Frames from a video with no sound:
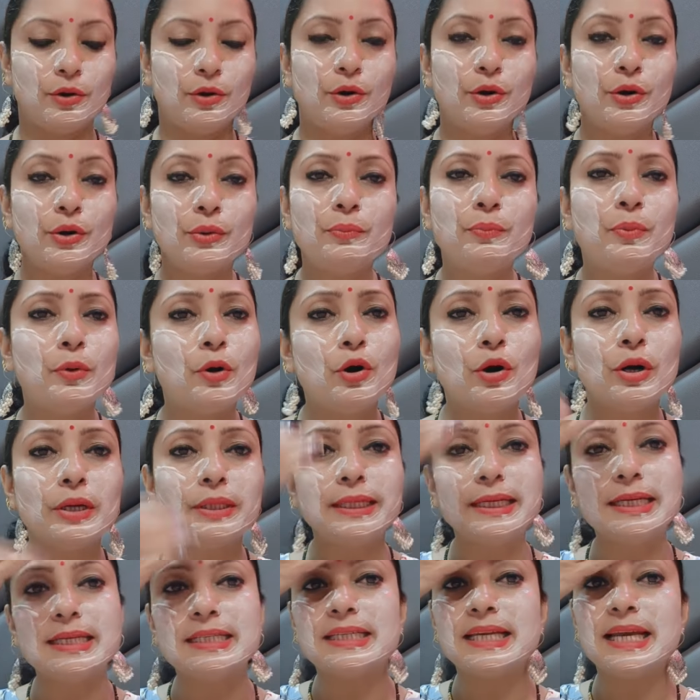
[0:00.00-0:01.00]
और
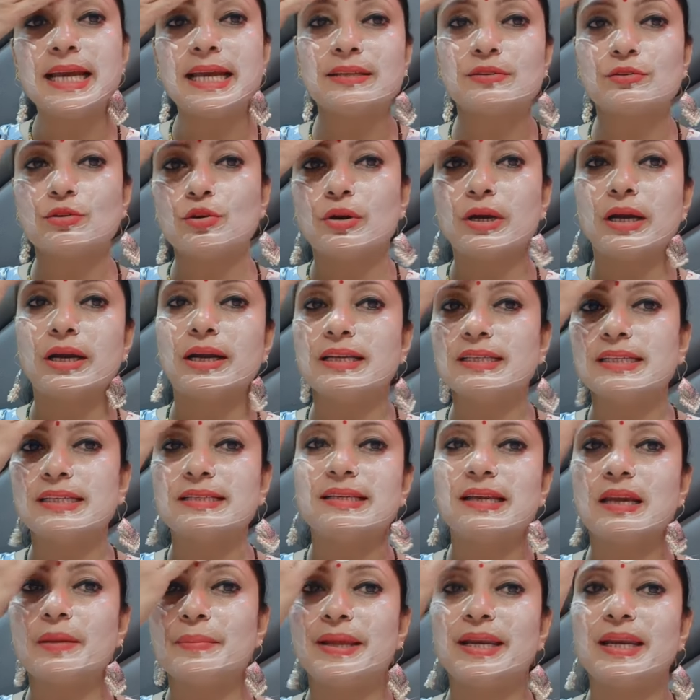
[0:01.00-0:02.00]
बहुत इजी है इसको करना
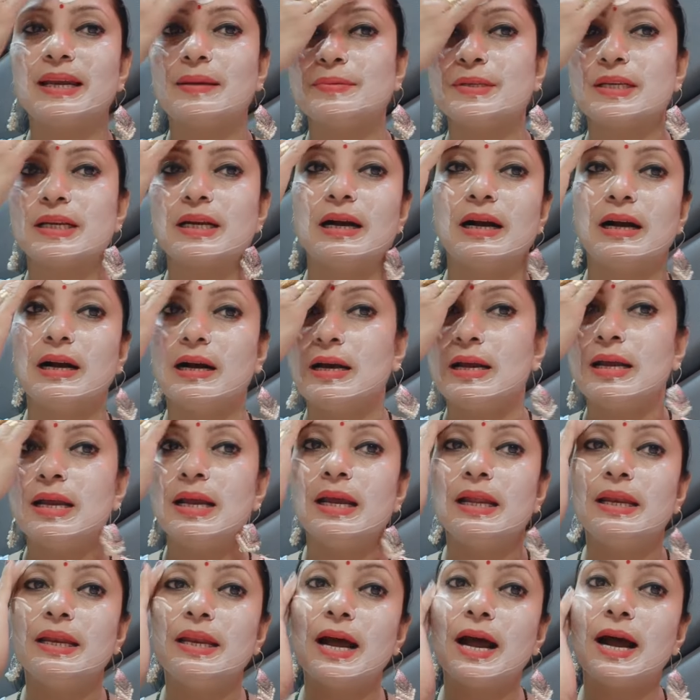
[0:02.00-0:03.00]
जैसे कि मैंने आपसे कहा
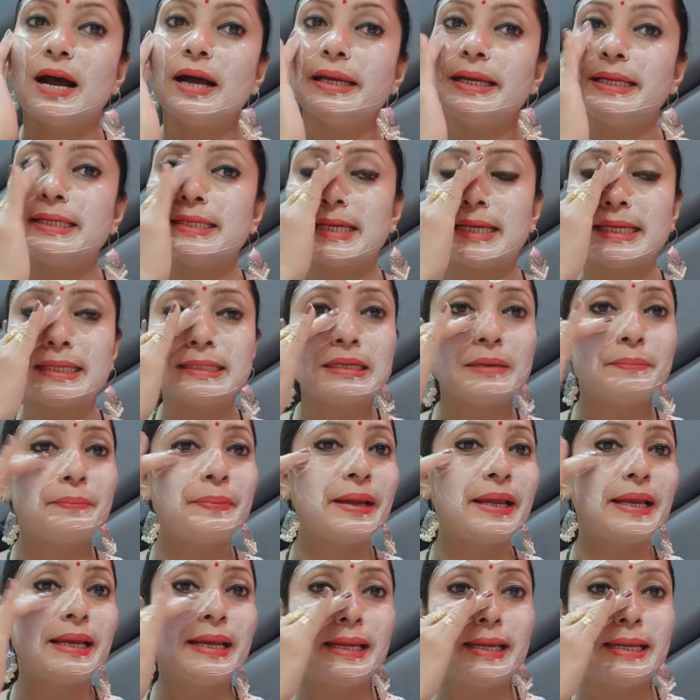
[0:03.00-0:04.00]
नहाने जाने से
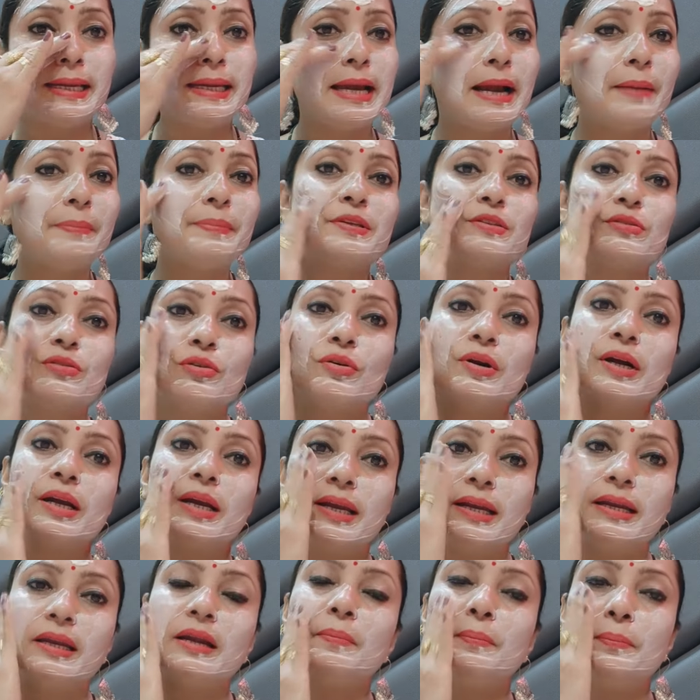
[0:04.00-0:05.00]
पहले ही आप इसको कर
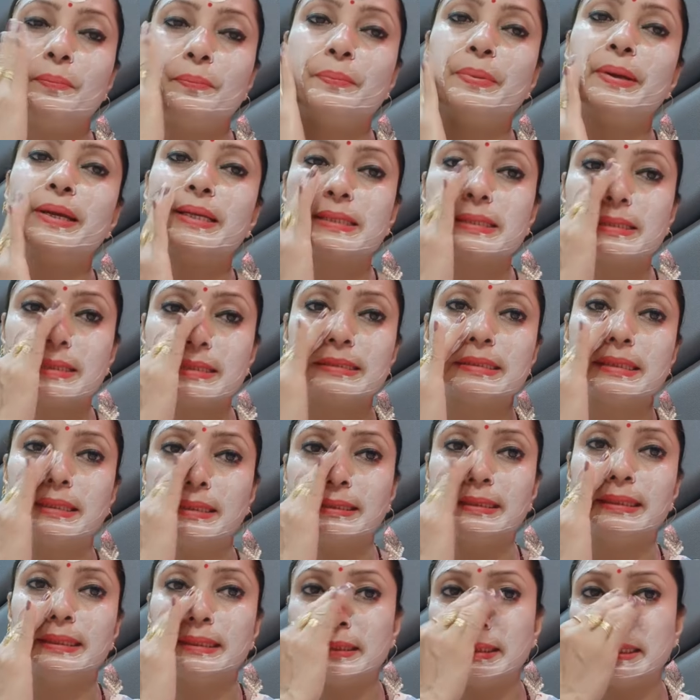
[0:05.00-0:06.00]
लेना बेस्ट
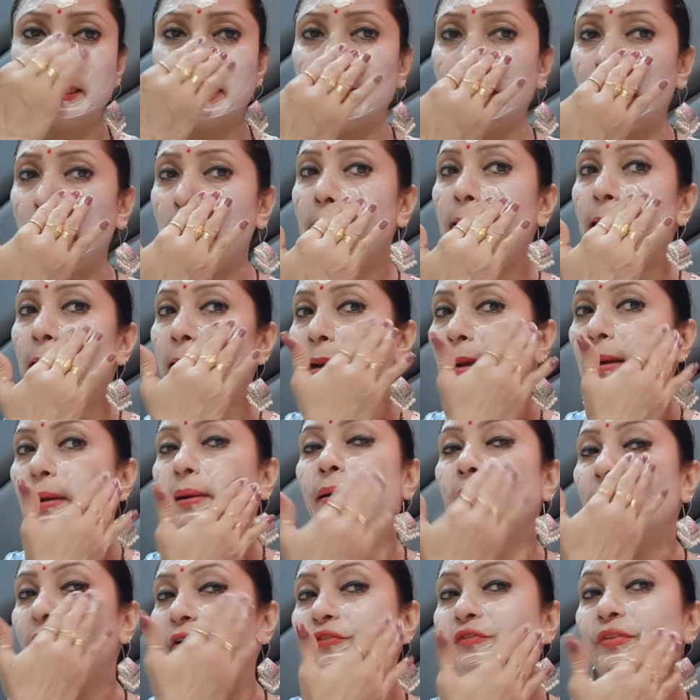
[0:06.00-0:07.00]
रिजल्ट देती है
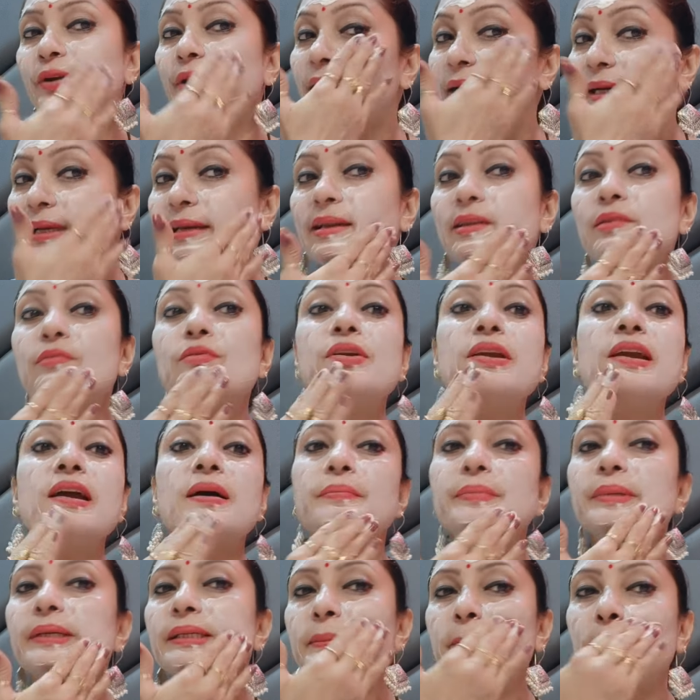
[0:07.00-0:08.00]
और फिटकरी क्योंकि
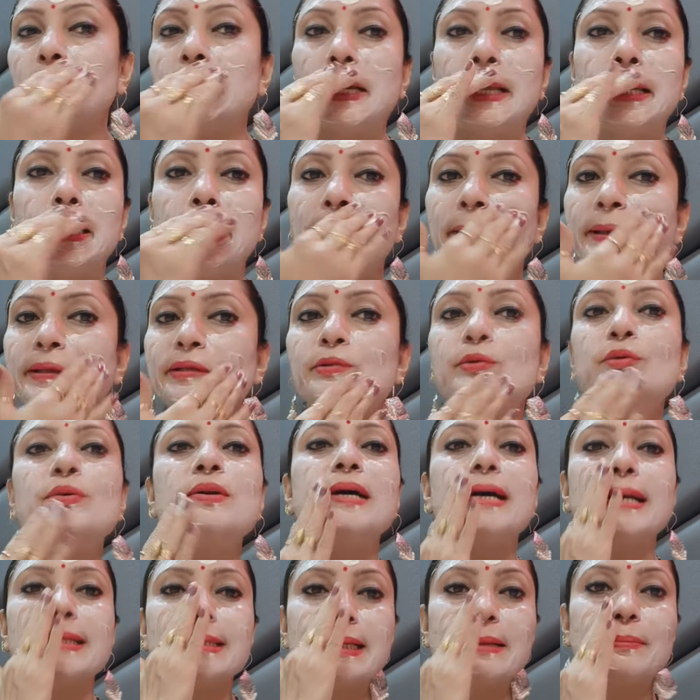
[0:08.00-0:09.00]
हमने इसमें डाली है
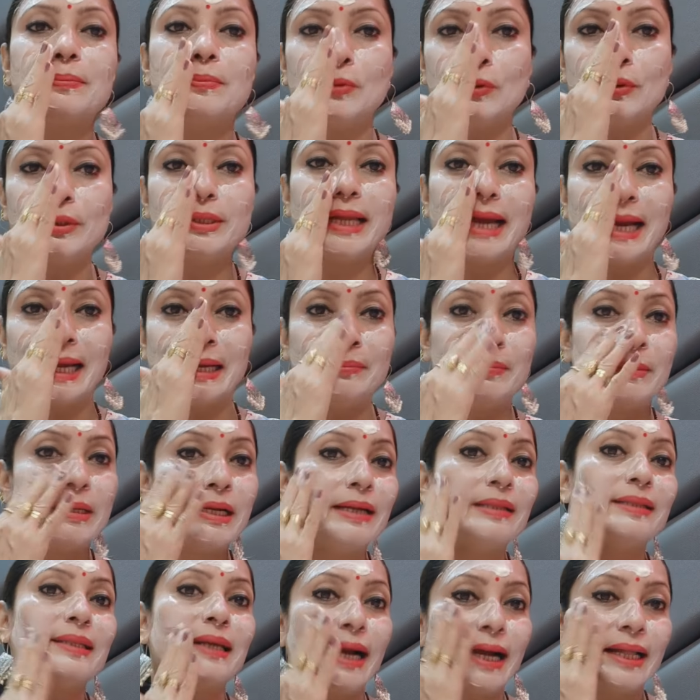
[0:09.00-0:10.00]
थोड़ा सा आपको टाइम
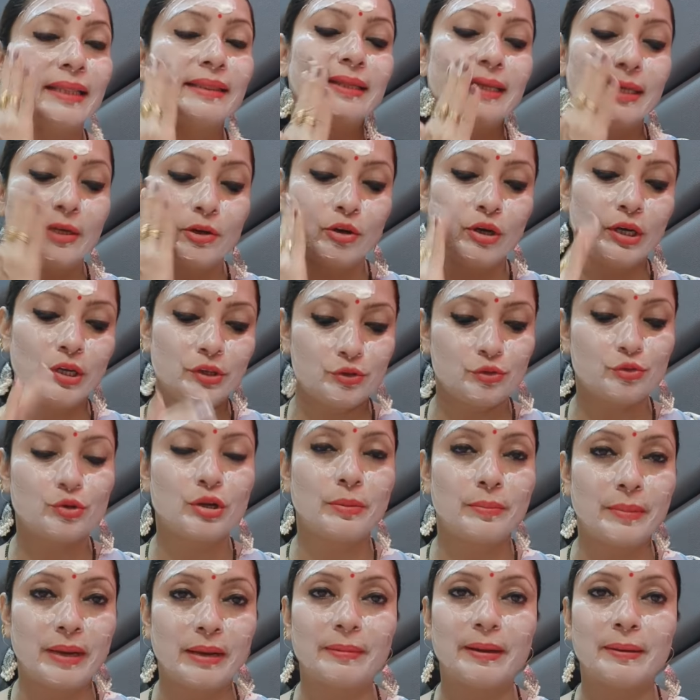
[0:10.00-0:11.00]
का ध्यान देना होगा जो
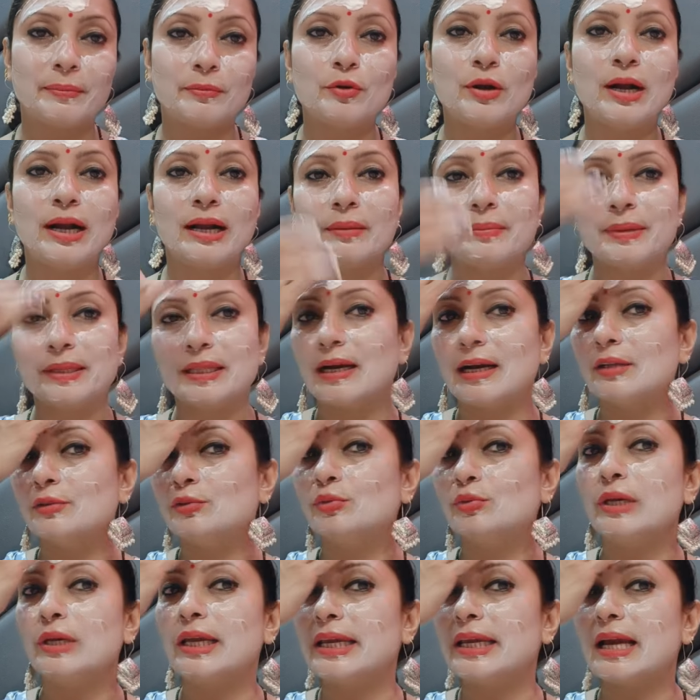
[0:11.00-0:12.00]
कि मैं अब आपको आगे बता
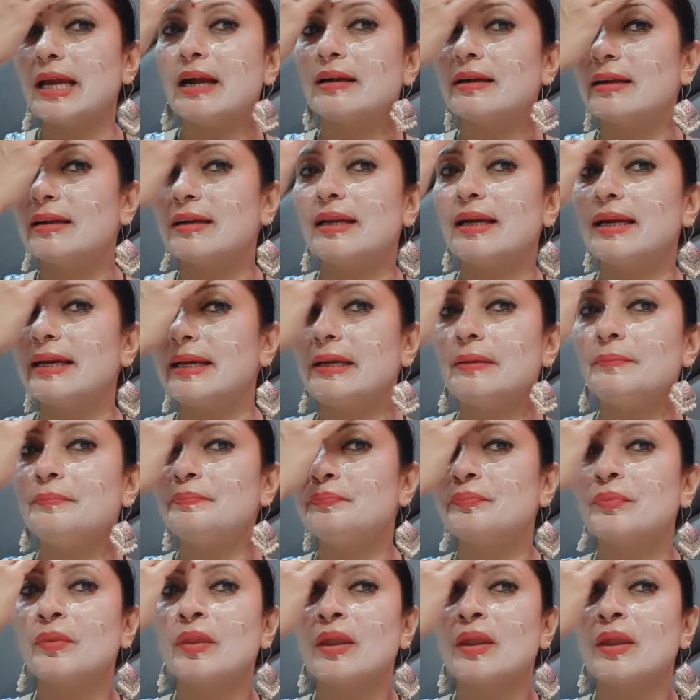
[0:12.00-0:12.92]
दूंगी क्या करना है